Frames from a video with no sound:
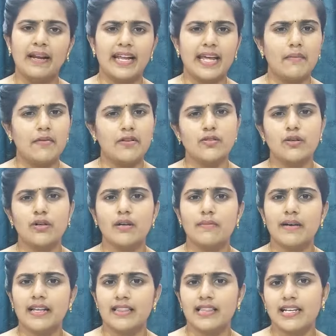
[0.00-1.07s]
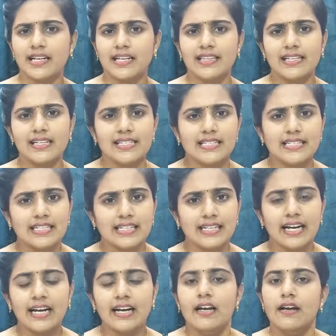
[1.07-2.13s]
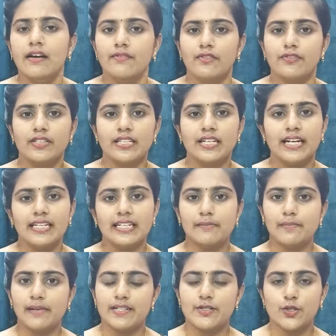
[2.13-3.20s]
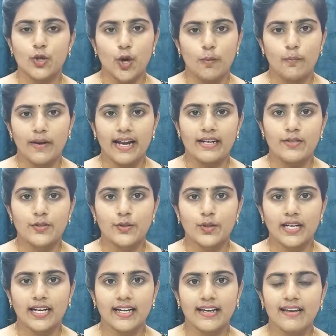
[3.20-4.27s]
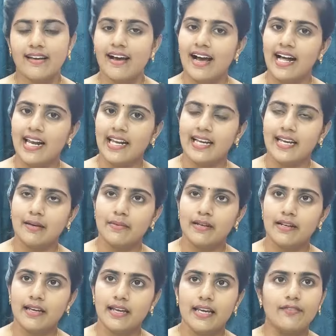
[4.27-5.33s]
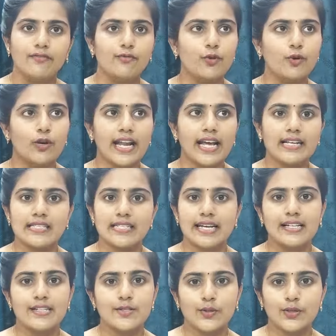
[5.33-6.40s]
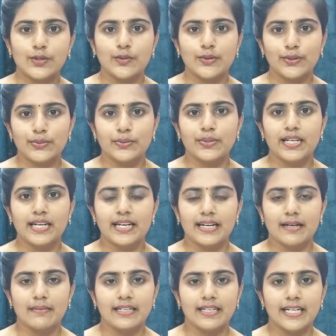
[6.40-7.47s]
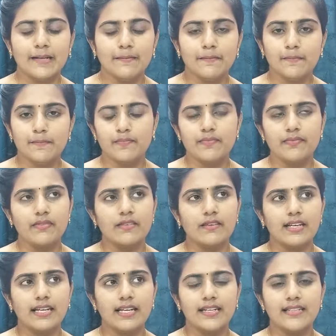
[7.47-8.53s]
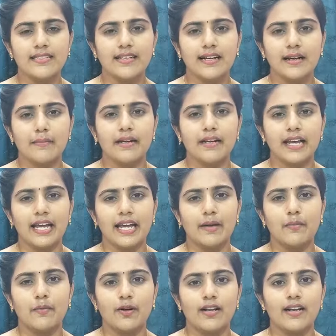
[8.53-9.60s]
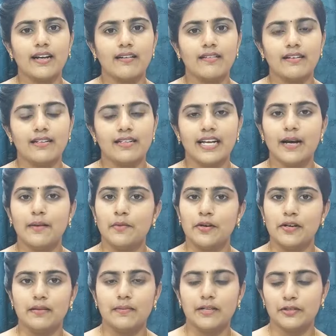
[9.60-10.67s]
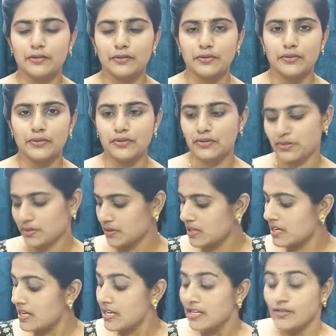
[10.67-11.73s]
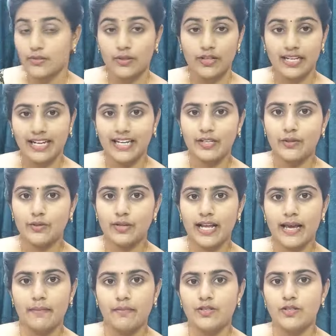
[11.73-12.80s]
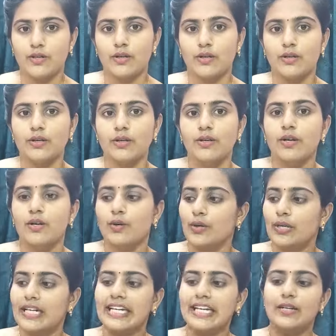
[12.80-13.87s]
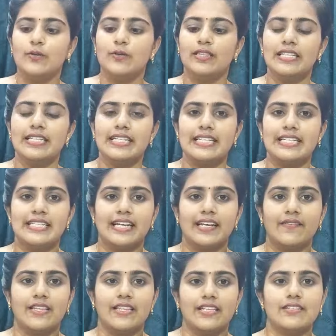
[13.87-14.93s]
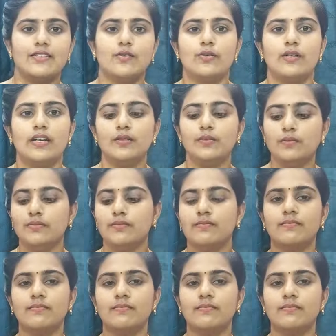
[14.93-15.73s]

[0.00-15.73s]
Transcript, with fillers: మనకి అమెజాన్లో మనందరికీ తెలిసినట్టుగా ఫిఫ్టీన్ హండ్రెడ్ ప్లస్ టాప్ బ్రాండ్స్ ఉంటాయి అలాగే మనకి ఫోర్ ల్యాక్ స్టైల్స్ కూడా ఉంటూ ఉంటాయి కాబట్టి ఈజీగా మనకి ఏ మోడల్ కావాలంటే ఆ మోడల్ మనం కొనుక్కోవచ్చు సో నేను కూడా అమెజాన్లో కొన్ని కుర్తీ సెట్స్ అనేవి తీసుకున్నాను